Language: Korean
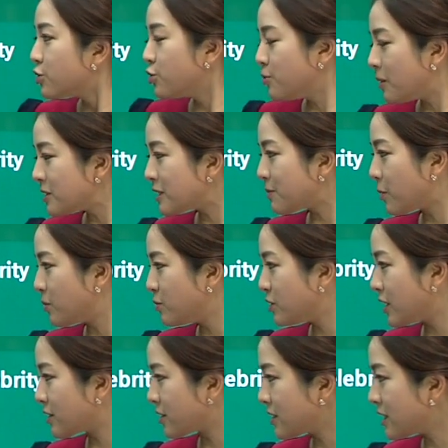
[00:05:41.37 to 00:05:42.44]
두 번째
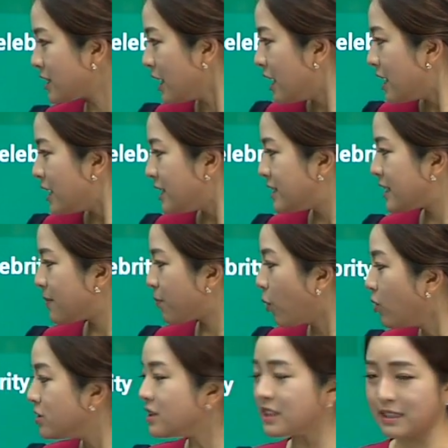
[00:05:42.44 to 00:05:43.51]
본문에서는 이제
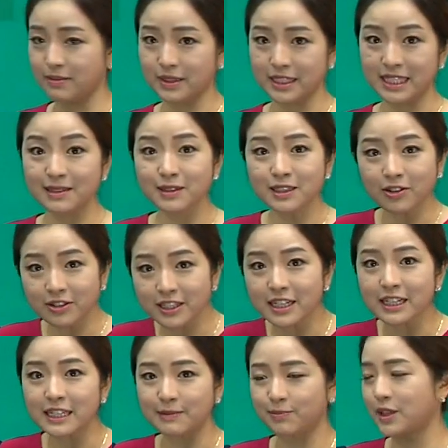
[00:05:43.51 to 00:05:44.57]
보는 입장,
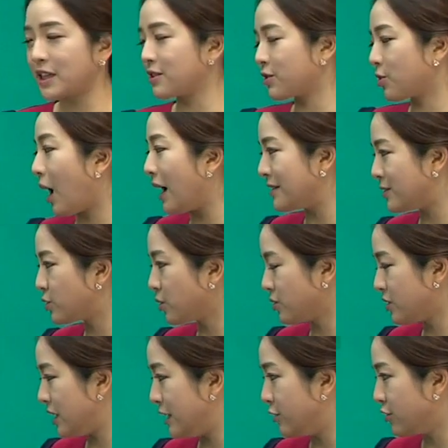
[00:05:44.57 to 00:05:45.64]
시청자의 입장에서도 안
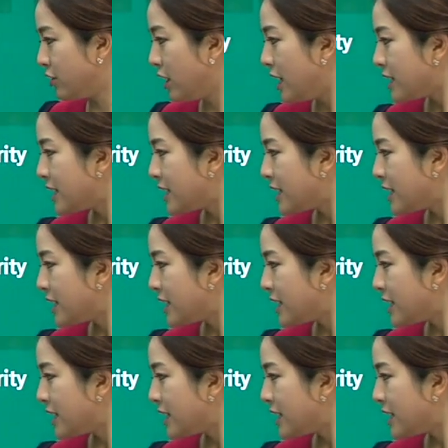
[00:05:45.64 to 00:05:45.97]
좋은 이유.